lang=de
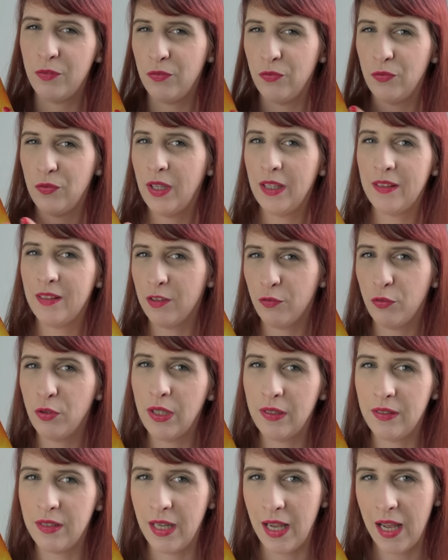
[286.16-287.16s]
Es ist für
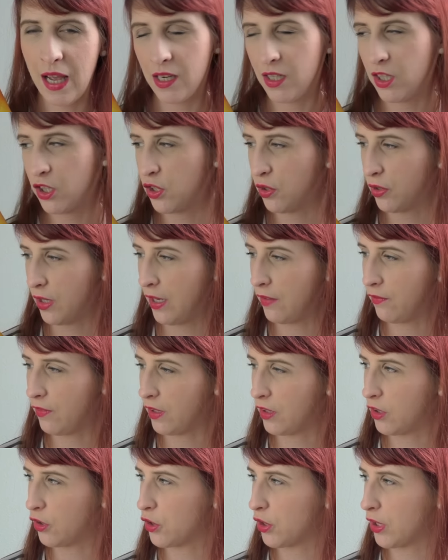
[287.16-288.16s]
das Theaterstück
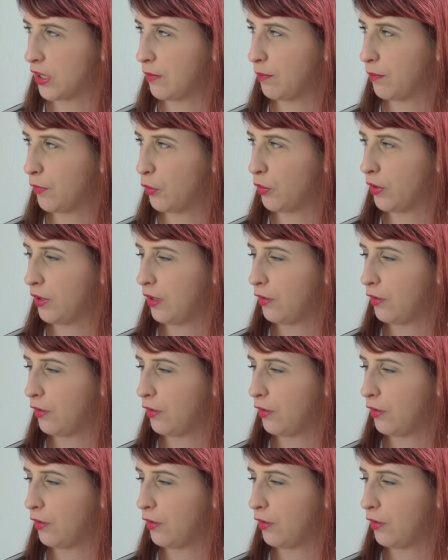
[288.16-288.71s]
einfach geschrieben und